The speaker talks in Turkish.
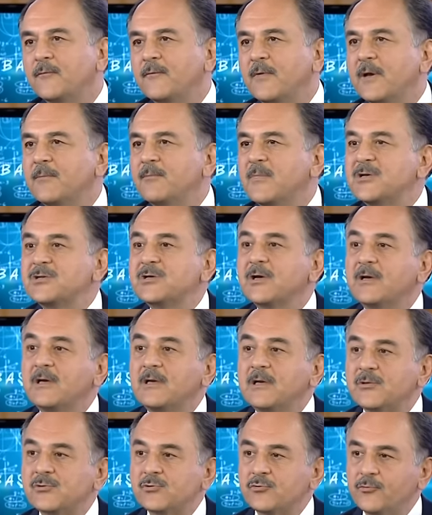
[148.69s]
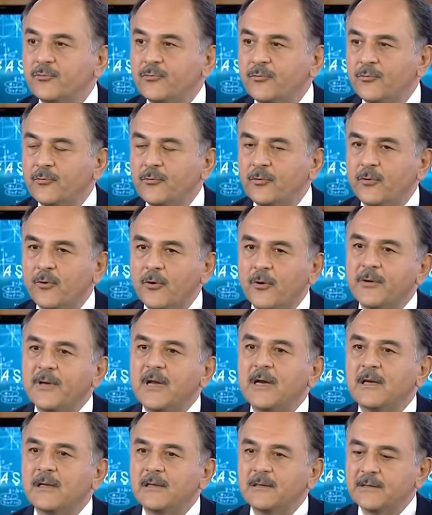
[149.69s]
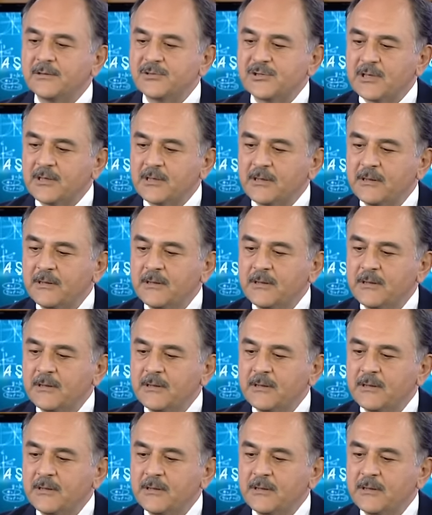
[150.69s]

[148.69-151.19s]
ve başarıyla sürdürdüğü, örnek alınacak